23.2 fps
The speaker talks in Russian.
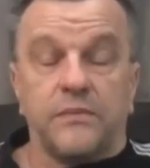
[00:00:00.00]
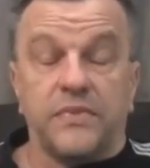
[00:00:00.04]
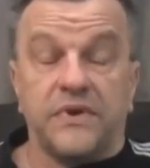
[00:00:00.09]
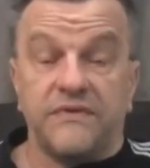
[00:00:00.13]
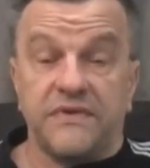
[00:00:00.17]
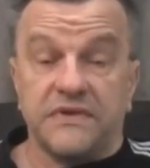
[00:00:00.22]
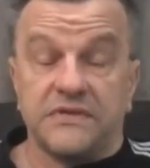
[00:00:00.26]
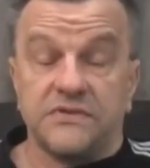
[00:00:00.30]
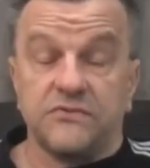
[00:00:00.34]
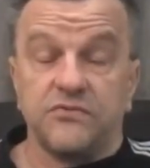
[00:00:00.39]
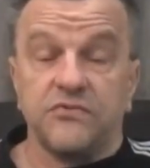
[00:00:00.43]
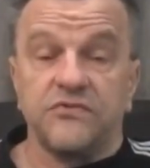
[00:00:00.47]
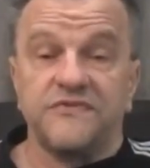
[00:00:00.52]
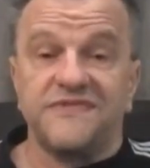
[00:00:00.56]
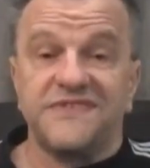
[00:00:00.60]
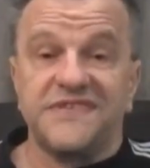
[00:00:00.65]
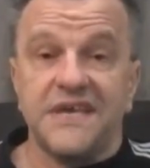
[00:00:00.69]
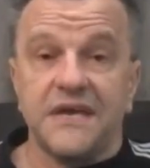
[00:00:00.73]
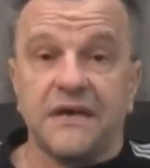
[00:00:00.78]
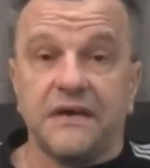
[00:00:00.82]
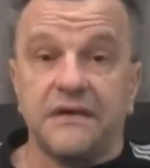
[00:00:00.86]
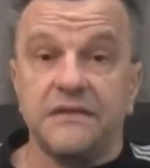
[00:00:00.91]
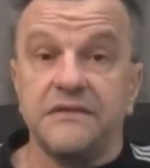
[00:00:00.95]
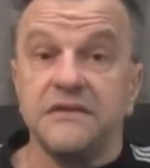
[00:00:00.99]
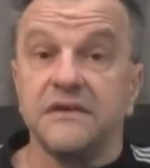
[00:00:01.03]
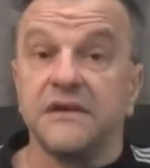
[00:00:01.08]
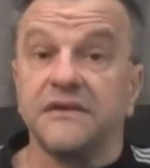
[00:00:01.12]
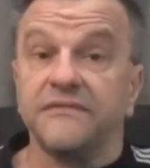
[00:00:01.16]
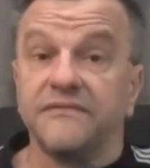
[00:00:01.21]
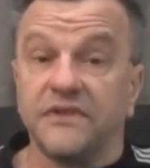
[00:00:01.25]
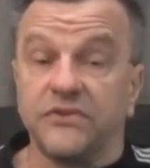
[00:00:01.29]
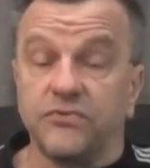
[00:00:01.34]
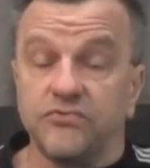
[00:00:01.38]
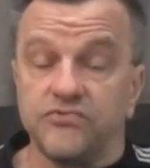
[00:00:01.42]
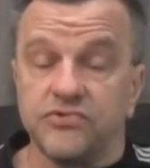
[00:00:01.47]
Приветствую всех
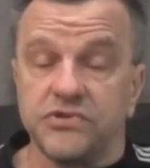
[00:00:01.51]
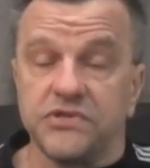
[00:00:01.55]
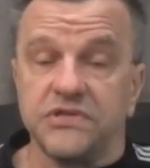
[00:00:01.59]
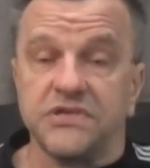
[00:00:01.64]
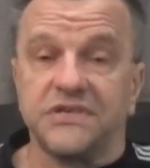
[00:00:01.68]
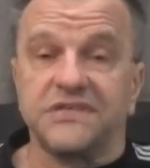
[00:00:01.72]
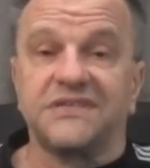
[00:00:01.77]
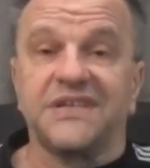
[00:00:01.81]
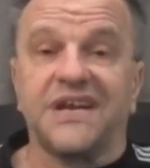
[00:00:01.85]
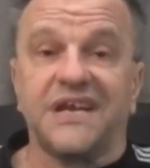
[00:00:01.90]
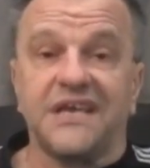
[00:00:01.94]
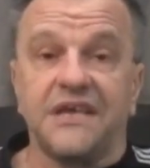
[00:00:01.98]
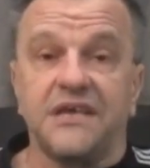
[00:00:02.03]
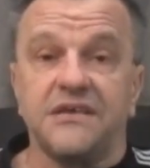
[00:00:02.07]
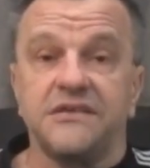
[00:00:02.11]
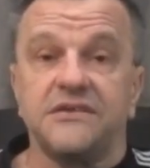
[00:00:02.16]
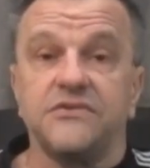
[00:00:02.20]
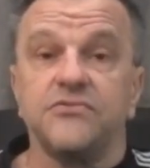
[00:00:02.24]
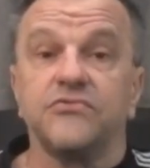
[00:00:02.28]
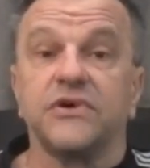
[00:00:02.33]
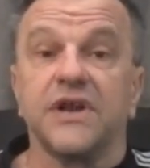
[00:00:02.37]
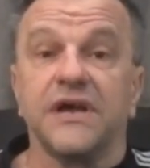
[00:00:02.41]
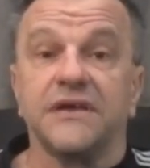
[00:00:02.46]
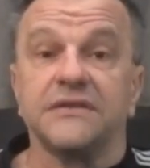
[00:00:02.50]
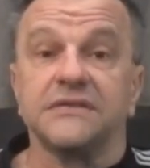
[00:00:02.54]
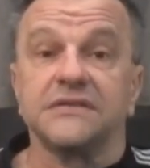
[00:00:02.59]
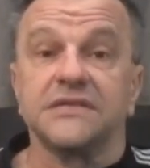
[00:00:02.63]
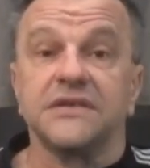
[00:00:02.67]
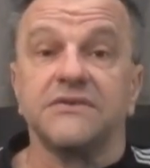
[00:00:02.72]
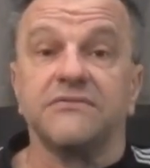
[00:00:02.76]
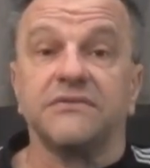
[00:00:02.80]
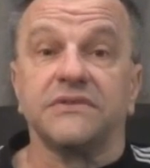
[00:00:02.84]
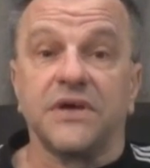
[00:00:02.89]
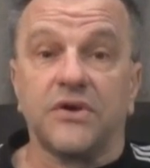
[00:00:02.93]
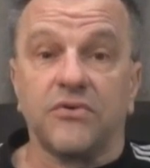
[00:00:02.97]
неравнодушных к трагедии
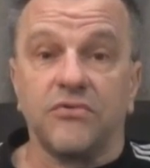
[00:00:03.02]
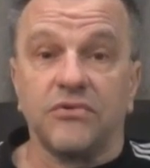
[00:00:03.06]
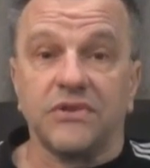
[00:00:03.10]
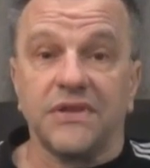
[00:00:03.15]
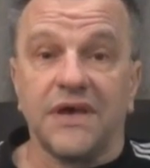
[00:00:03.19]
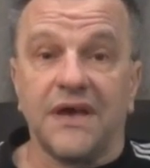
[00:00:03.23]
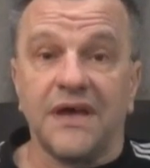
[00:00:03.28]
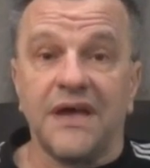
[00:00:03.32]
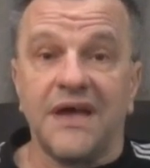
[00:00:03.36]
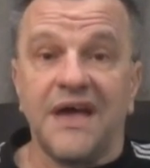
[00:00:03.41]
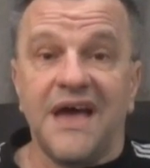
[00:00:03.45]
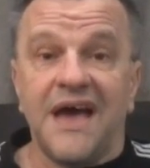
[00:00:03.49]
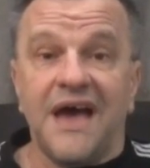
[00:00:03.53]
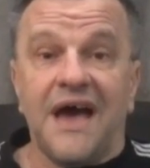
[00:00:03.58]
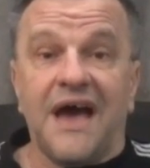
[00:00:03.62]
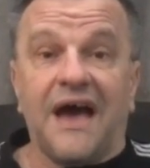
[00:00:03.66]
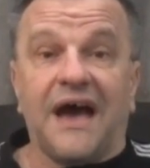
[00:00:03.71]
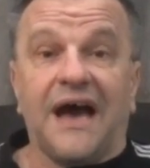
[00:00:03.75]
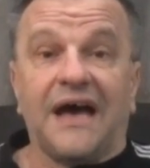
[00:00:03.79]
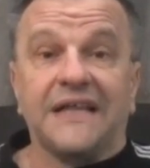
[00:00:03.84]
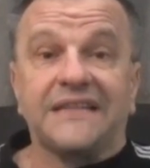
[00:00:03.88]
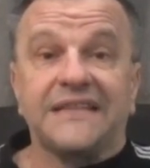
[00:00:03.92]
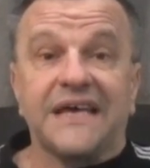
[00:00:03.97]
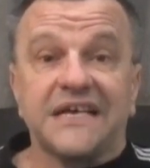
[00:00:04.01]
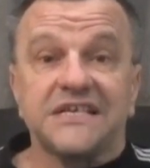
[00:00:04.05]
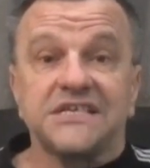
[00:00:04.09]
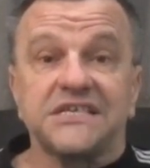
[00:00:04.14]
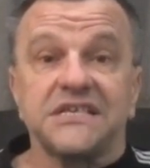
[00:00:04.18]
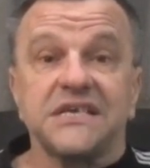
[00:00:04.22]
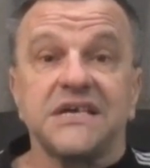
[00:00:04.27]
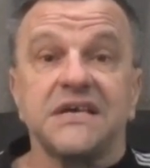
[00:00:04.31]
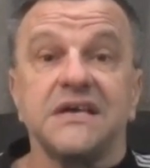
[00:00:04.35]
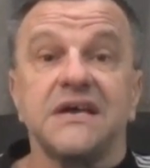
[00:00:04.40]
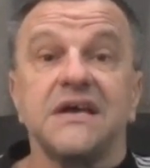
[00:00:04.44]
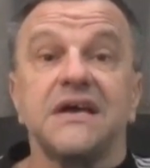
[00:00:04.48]
украинского народа, а
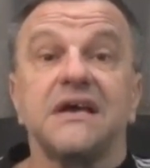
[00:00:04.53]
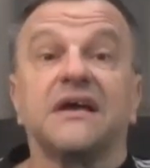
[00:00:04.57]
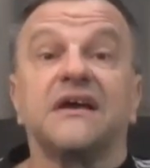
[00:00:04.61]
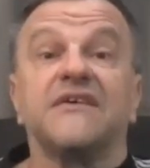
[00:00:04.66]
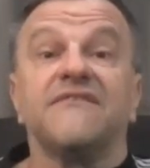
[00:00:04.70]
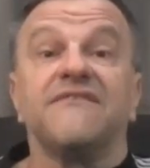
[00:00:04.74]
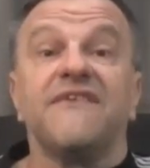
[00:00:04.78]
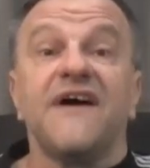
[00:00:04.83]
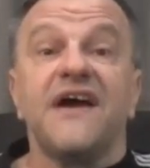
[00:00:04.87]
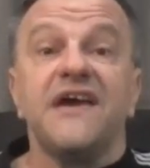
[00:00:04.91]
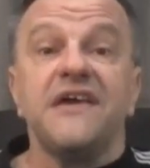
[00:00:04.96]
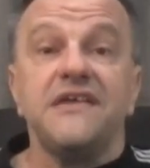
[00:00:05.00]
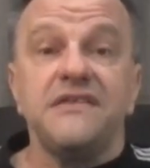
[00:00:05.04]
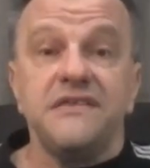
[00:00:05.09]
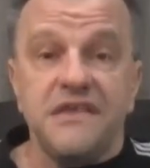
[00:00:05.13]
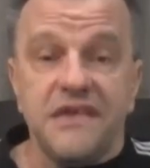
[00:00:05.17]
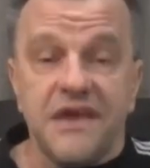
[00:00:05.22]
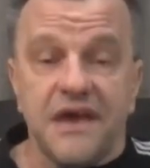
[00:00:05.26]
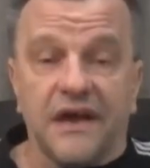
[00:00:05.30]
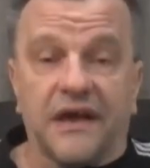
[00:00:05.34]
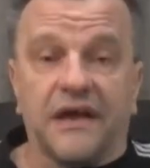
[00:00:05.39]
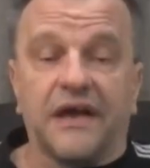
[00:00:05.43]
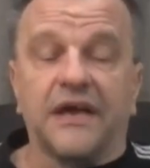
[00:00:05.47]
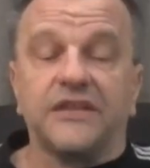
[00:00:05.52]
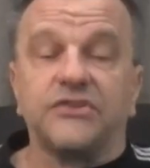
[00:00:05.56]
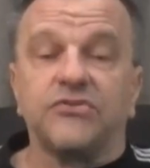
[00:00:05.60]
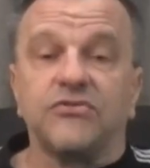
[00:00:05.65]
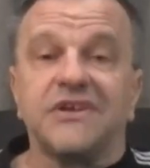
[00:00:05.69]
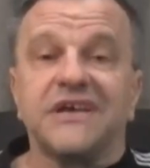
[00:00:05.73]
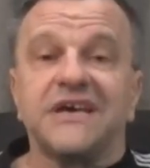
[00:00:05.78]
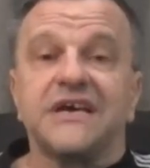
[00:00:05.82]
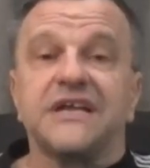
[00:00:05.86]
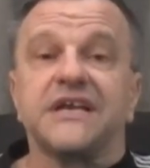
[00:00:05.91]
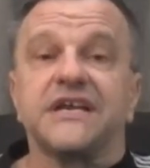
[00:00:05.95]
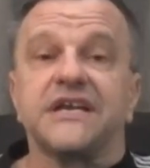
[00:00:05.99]
также к войне,
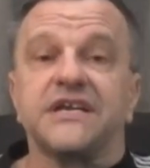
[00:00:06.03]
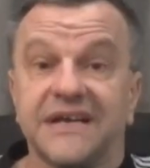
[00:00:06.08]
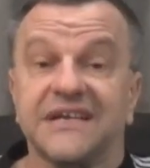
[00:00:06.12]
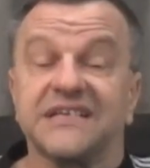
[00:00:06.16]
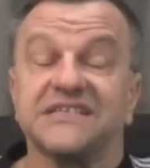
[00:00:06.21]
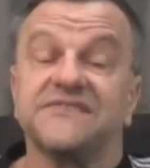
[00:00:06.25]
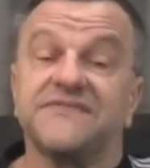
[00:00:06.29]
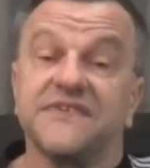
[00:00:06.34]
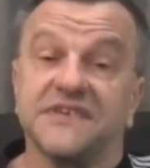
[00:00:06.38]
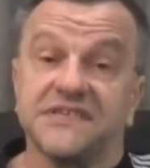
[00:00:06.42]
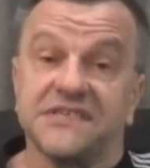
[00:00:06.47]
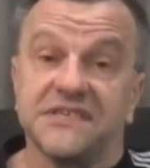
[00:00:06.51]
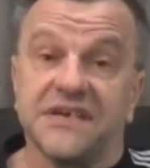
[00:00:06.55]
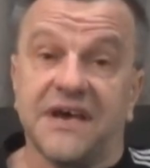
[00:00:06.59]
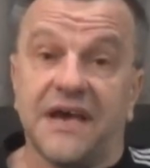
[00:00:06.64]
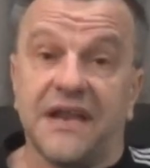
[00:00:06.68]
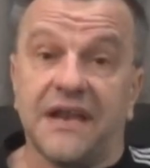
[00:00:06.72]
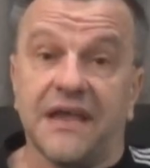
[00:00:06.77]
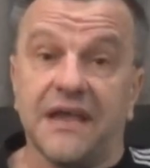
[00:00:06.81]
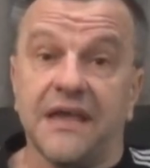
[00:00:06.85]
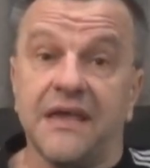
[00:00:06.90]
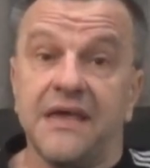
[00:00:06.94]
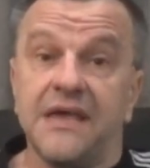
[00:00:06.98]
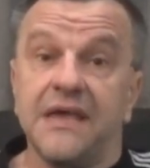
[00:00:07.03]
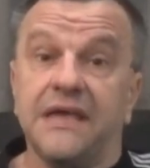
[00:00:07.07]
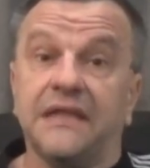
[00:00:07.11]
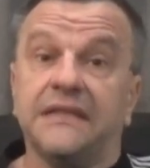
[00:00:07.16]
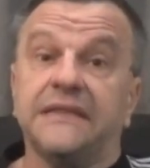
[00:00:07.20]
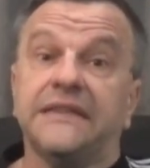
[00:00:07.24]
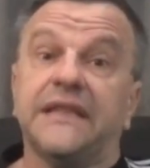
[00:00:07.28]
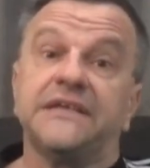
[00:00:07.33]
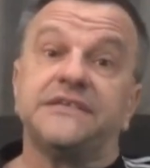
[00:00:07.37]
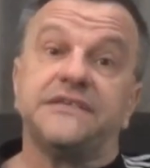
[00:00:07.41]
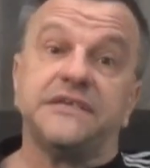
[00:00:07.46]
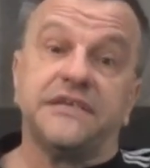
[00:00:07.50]
которая развязали
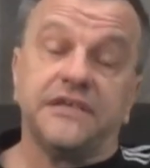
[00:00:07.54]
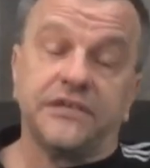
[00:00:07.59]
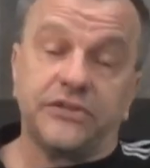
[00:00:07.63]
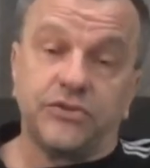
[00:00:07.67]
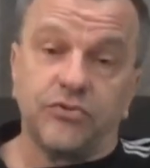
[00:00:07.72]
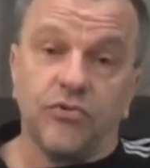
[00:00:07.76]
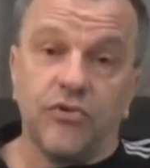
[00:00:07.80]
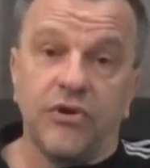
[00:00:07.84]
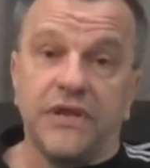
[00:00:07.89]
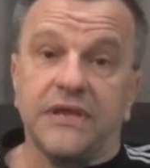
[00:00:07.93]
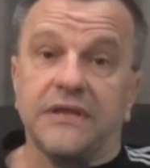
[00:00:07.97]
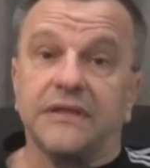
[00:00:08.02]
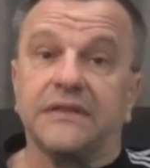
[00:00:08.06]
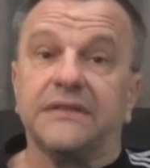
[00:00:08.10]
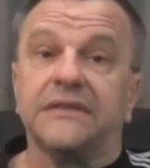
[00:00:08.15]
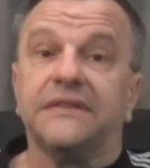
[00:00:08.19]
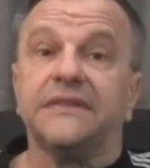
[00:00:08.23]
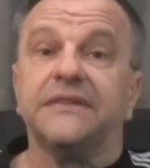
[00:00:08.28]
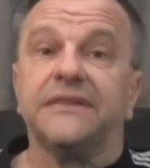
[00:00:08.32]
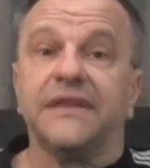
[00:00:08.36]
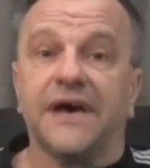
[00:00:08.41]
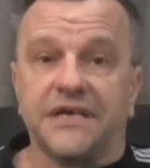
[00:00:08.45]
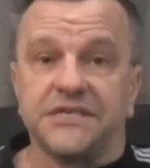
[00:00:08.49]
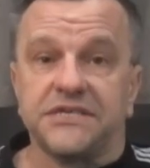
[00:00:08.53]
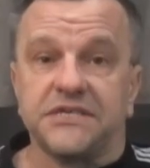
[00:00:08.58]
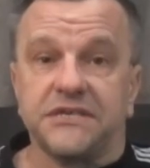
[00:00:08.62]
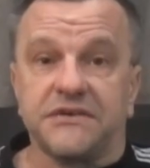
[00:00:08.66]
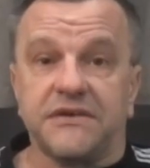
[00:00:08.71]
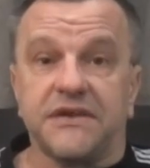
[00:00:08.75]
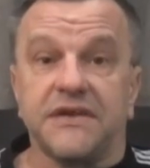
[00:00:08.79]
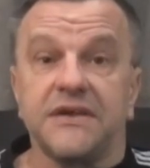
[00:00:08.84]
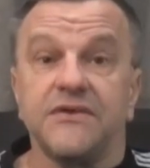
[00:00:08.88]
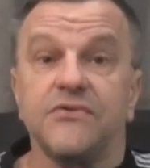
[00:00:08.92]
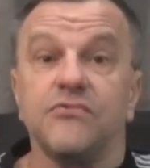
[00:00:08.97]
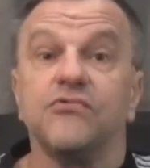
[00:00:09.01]
на территории
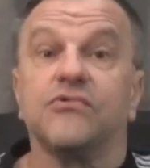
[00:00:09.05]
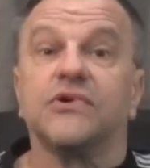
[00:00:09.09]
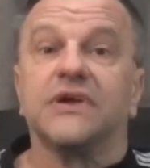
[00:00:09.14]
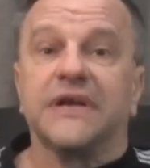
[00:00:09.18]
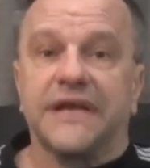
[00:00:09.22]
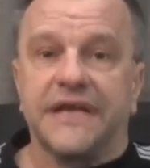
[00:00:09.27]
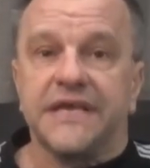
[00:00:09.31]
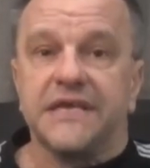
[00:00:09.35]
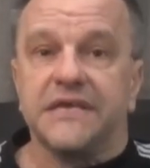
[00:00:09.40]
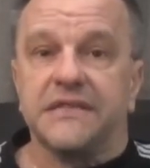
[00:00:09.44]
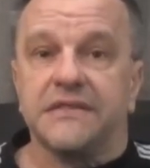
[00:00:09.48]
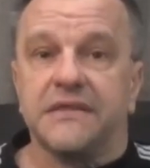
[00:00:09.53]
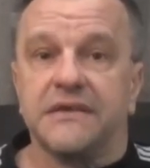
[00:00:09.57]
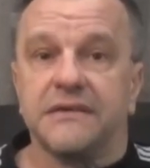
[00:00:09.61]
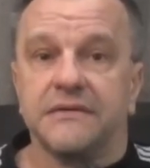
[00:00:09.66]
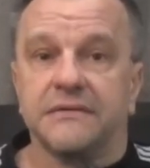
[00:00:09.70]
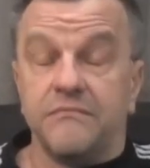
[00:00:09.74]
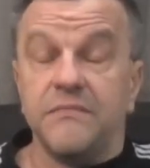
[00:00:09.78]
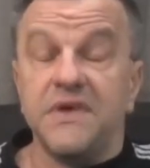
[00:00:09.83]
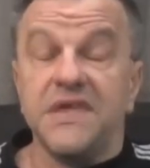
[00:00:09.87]
нашей Украины.